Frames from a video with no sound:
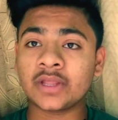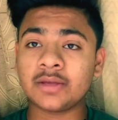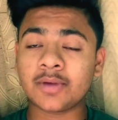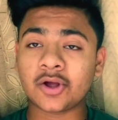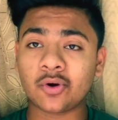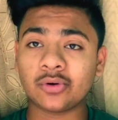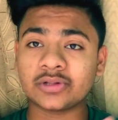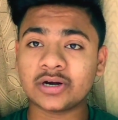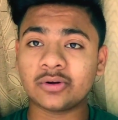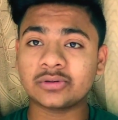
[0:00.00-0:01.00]
कि मैं कौन
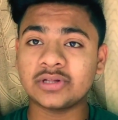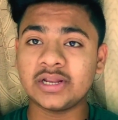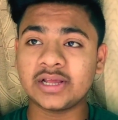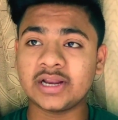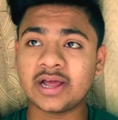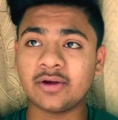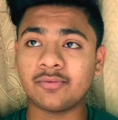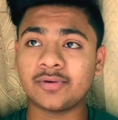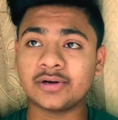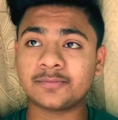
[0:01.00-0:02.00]
सा डॉग सेलिंग के लाया
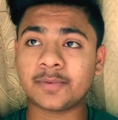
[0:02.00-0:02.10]
हूँ फ्रेंड्स